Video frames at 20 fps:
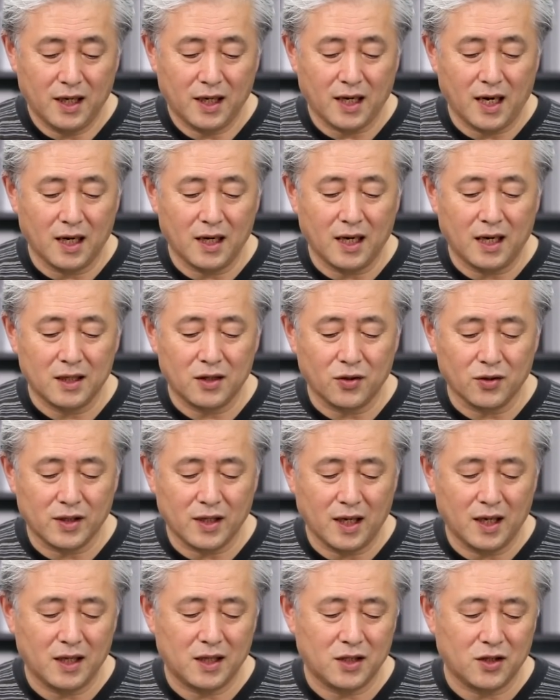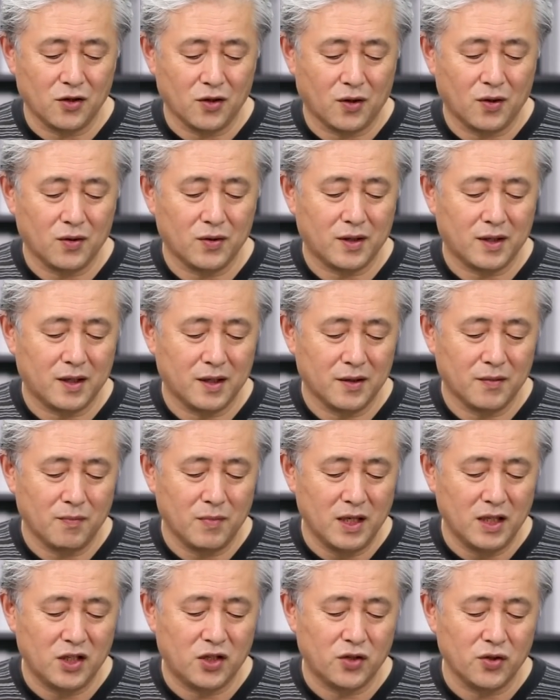宦官と祭司と
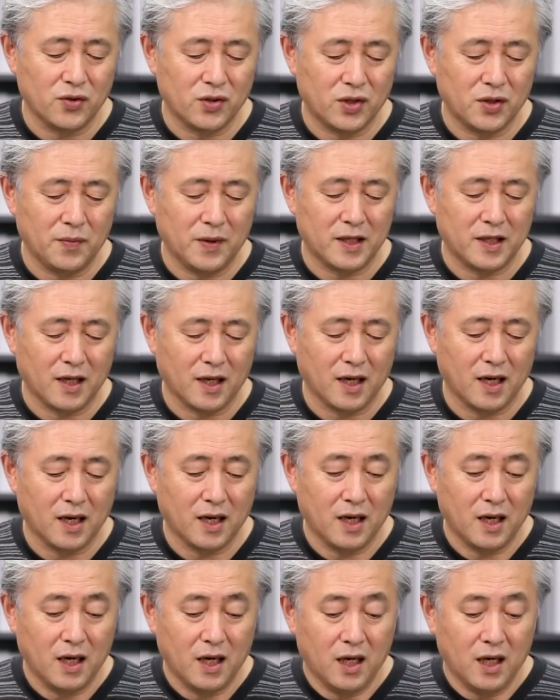民衆すべてが